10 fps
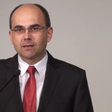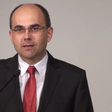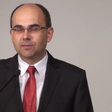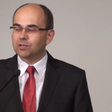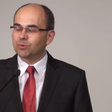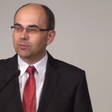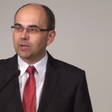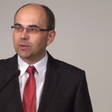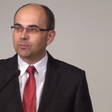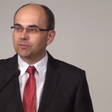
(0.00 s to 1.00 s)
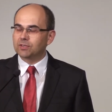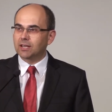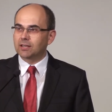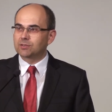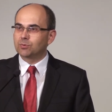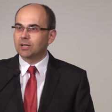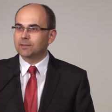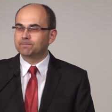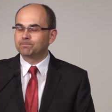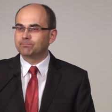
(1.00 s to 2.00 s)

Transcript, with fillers: I wtedy moja mama mówi tak: Słuchaj,